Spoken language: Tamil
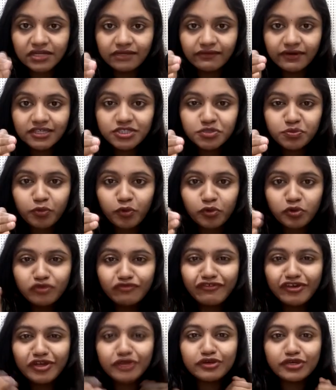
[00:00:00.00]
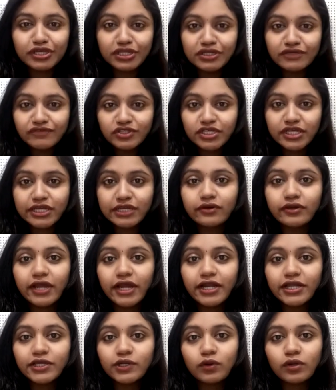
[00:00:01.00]
இருபத்தி ஏழு வயசு பொண்ணு வெறும்
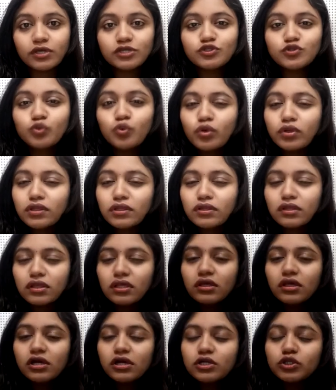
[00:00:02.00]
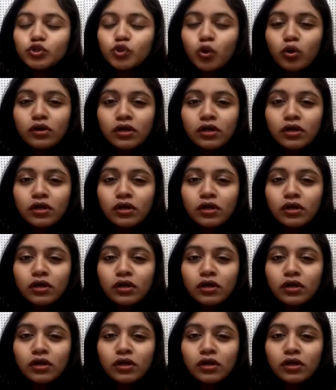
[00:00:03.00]
இருபது கிலோ எடையோட சுருங்கி